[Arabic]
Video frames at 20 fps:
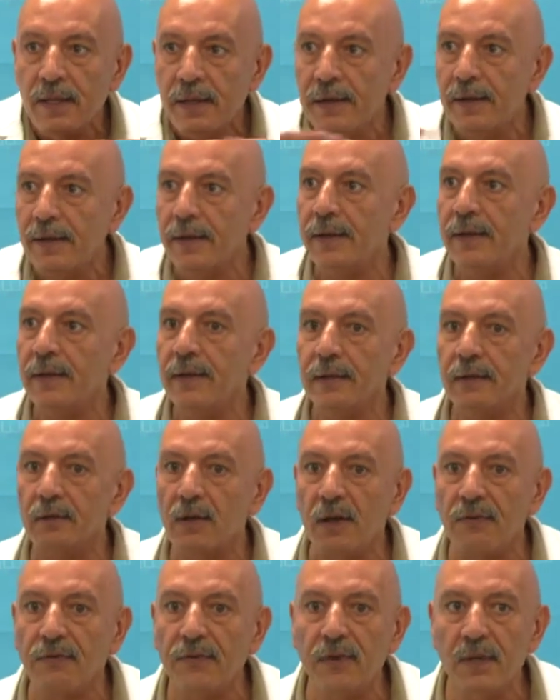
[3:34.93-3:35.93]
آه،
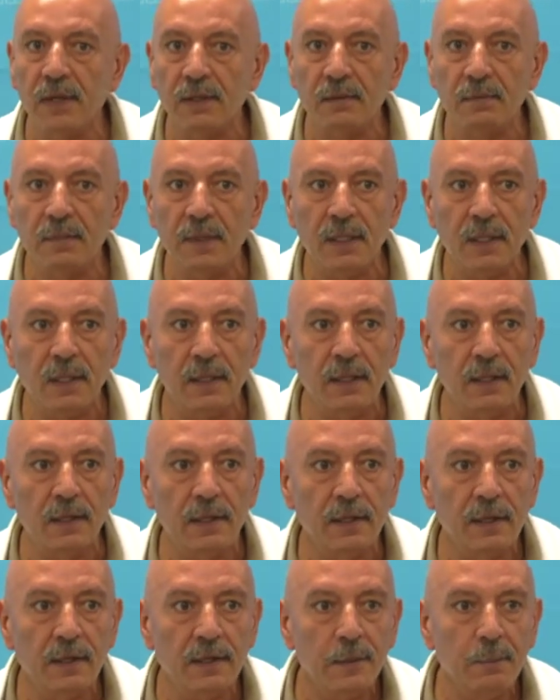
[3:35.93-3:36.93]
تخفيض من
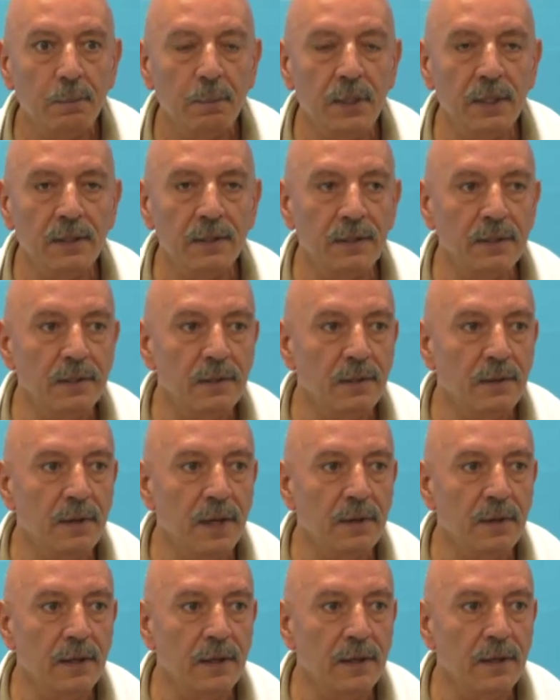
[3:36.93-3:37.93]
من
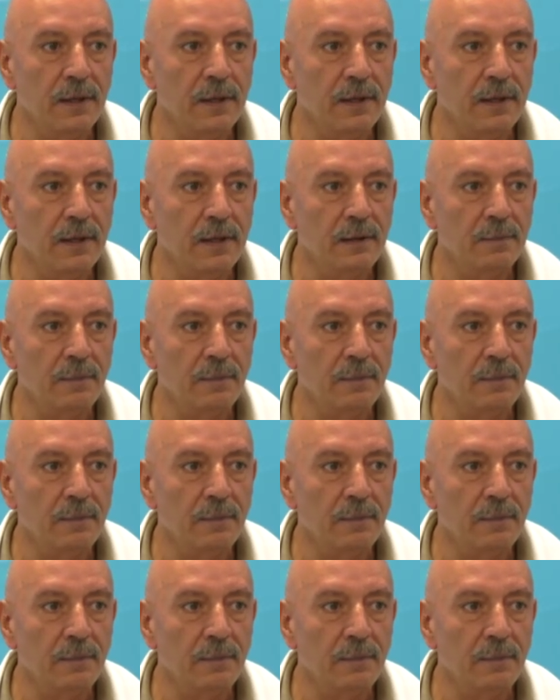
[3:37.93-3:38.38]
آه،